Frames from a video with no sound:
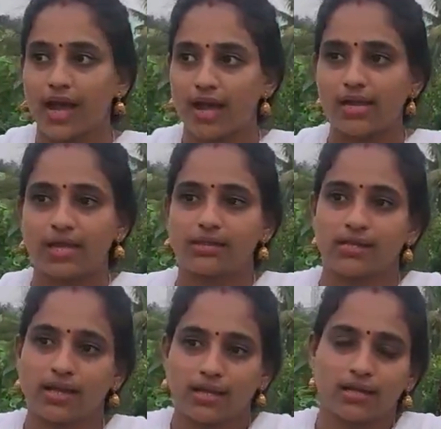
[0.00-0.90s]
కాయలే
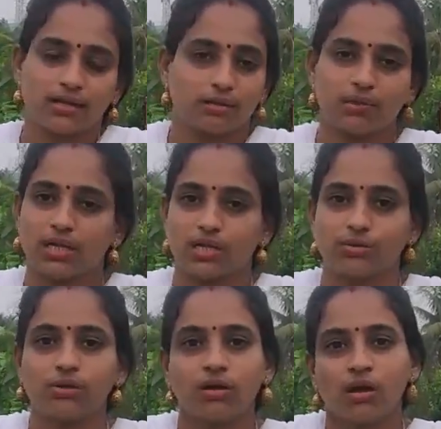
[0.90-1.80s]
తినాలి అని ఏమీ
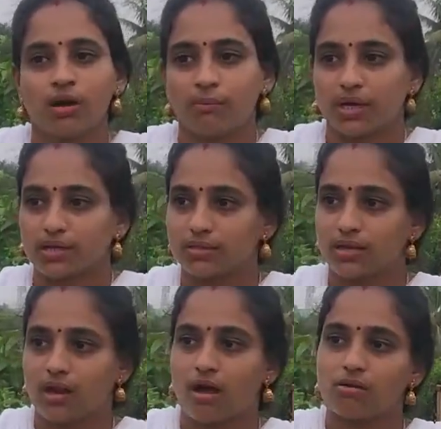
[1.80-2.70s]
లేదు మనకి
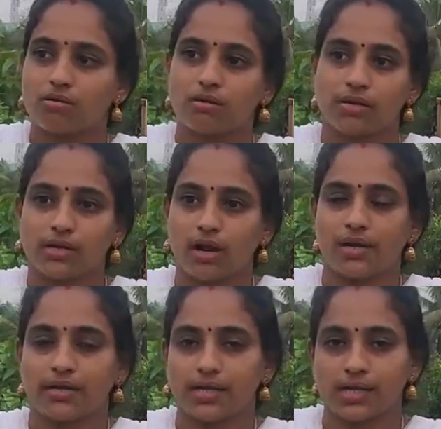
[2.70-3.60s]
దీని ఆకుల్లోని
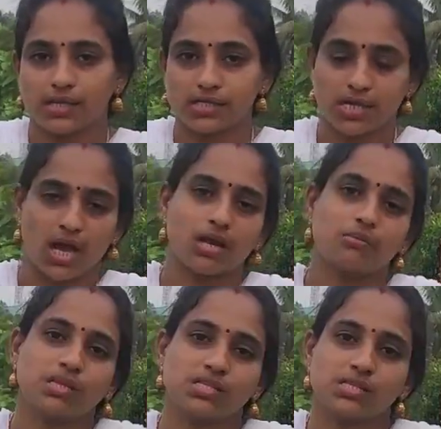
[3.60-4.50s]
కంటికి అది చాలా
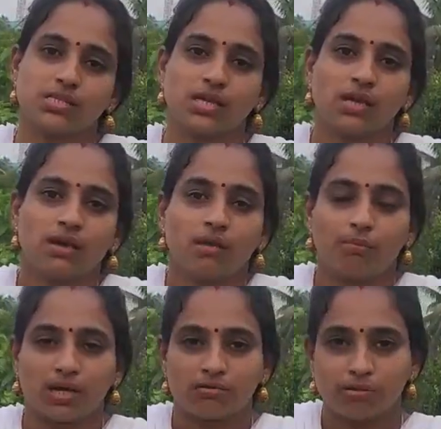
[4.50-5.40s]
మంచిది
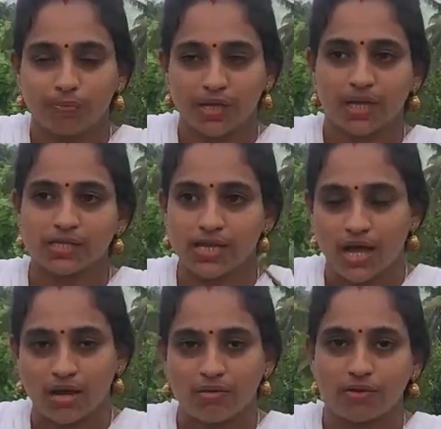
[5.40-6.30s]
మనం ఇప్పటికే
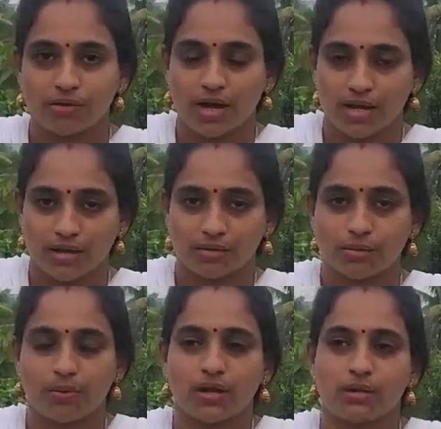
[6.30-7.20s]
చాలా వరకు
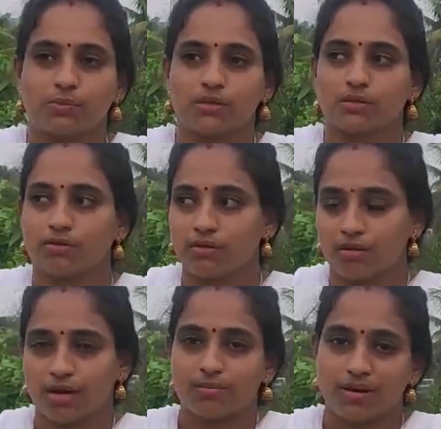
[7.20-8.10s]
అనారోగ్య పాలైపోతున్నాం
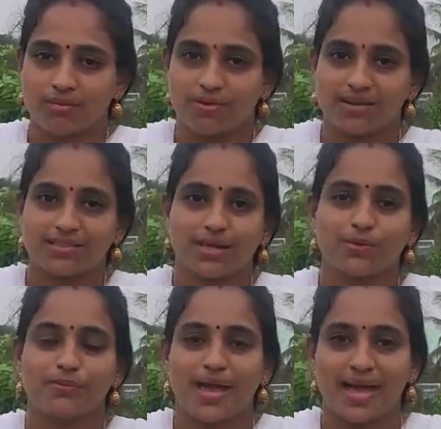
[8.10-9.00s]
రోగాల బారిన
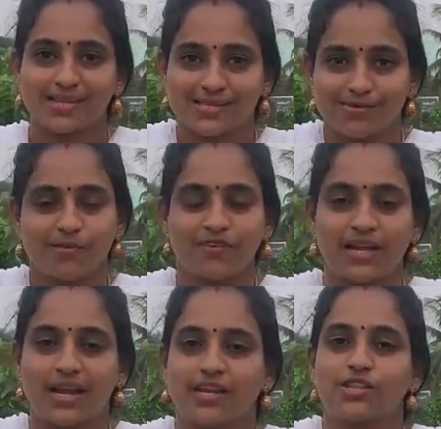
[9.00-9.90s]
పడుతున్నాము మ్యాక్సిమం
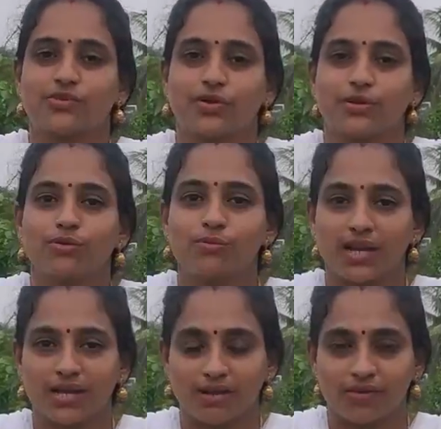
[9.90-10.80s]
వీలైనంత వరకు
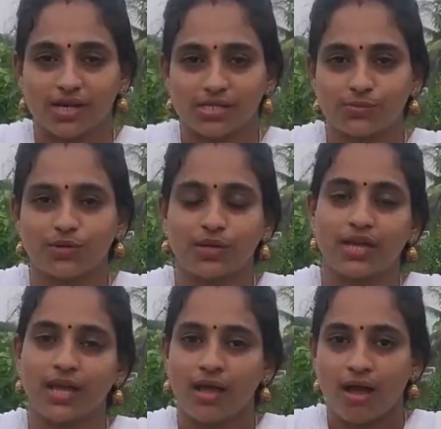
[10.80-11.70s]
మనకు అవకాశం
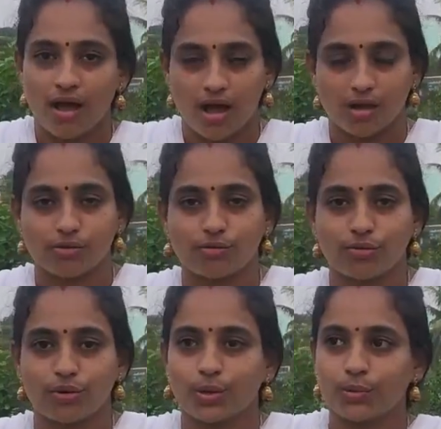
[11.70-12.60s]
ఉంటే
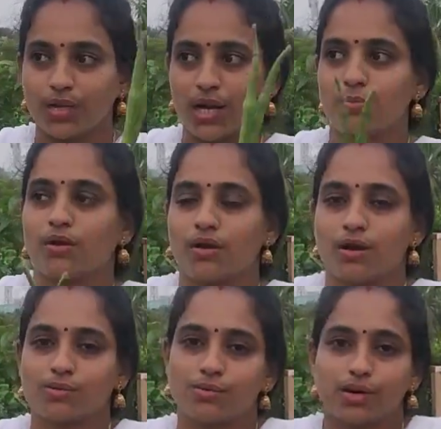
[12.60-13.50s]
ఆకుకూరలు ఇలా
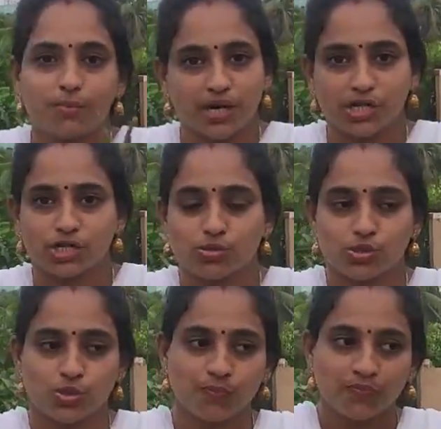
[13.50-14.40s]
ములగాకు కూడా
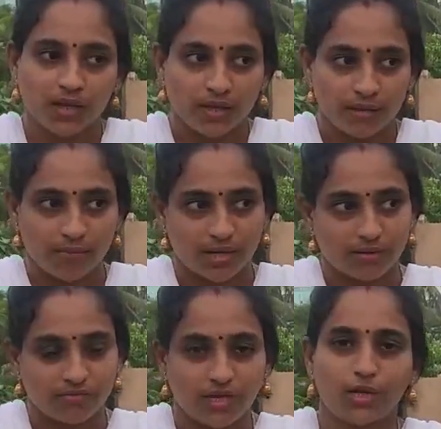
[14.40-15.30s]
పండించుకోవచ్చు మనం
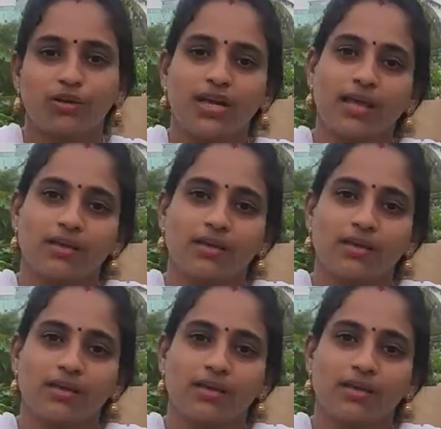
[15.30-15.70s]
వీలుంటే